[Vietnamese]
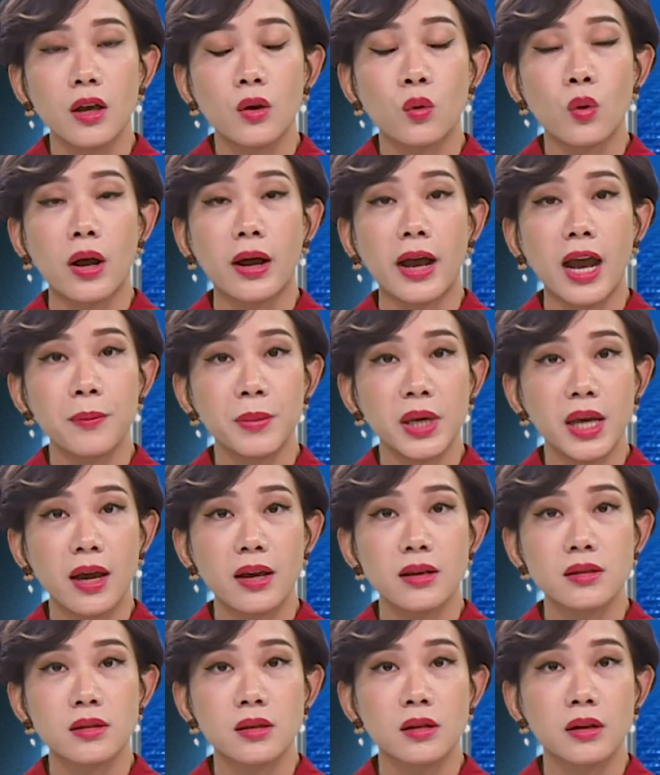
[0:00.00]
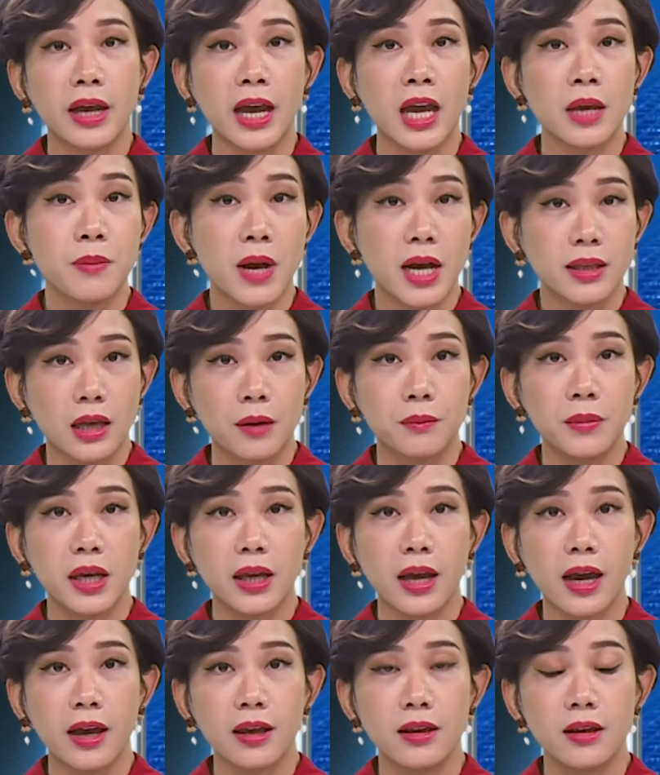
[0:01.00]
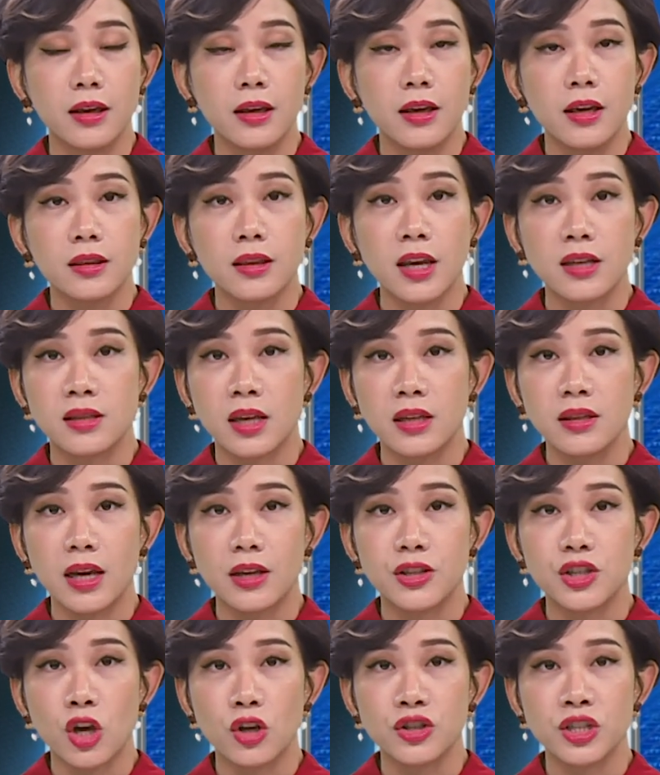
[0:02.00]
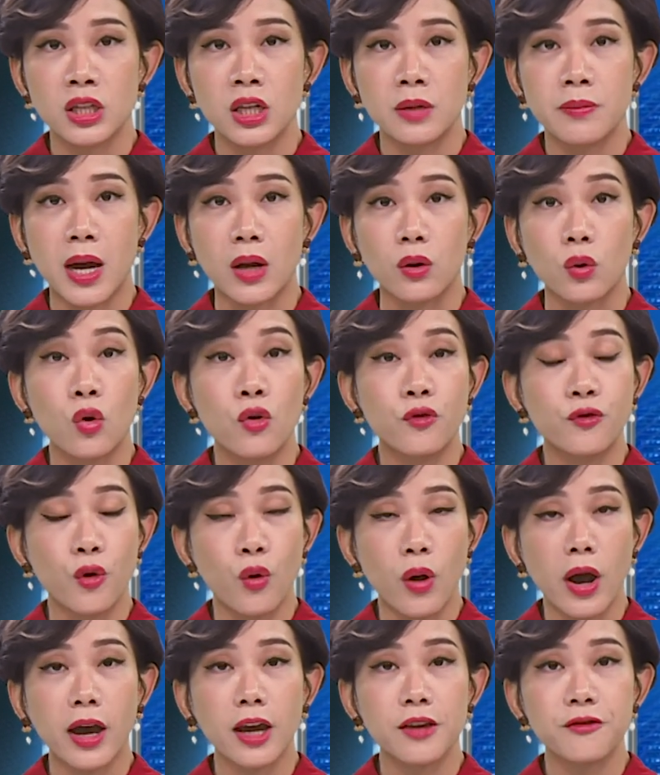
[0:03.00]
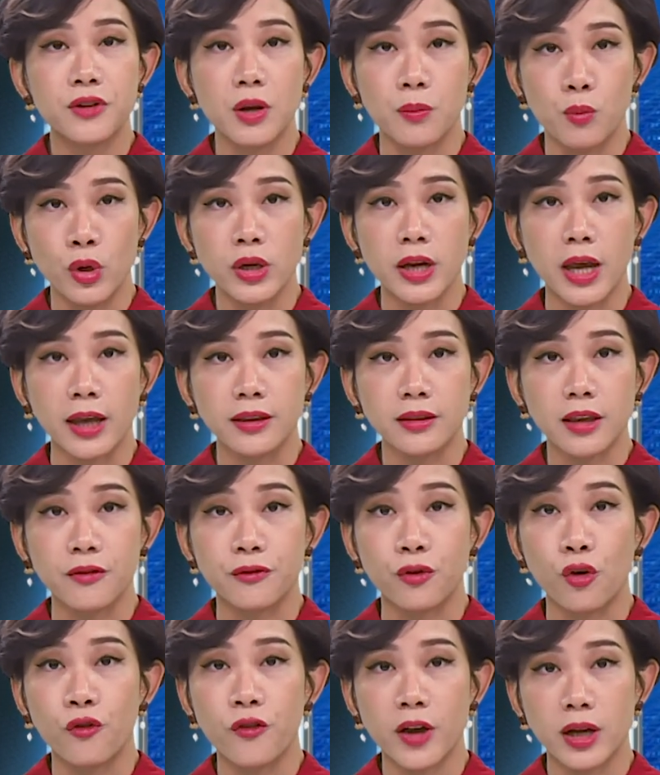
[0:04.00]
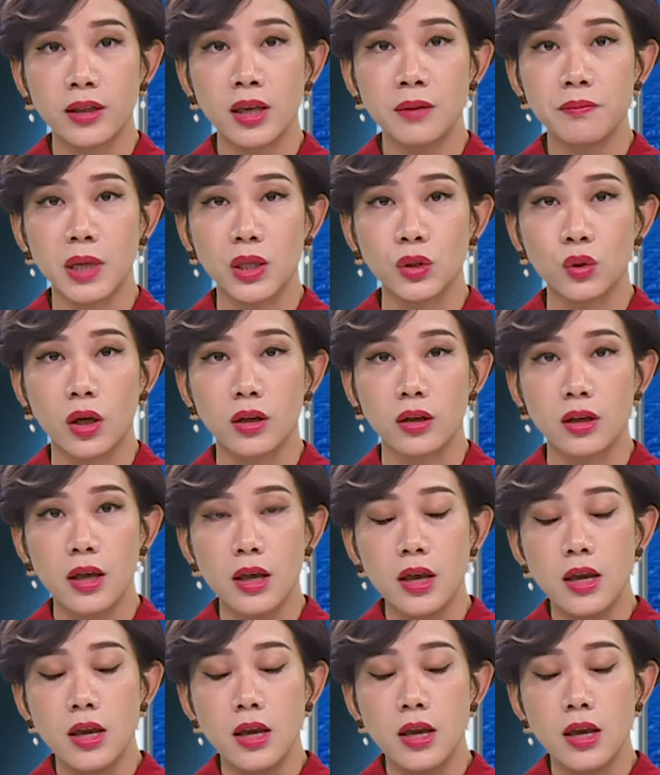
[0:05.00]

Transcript: Khoảng 22 giờ ngày 23 tháng 12, tại dãy nhà trọ trên địa bàn khu phố 2 phường Mũi Né, thành phố Phan Thiết, Bình Thuận,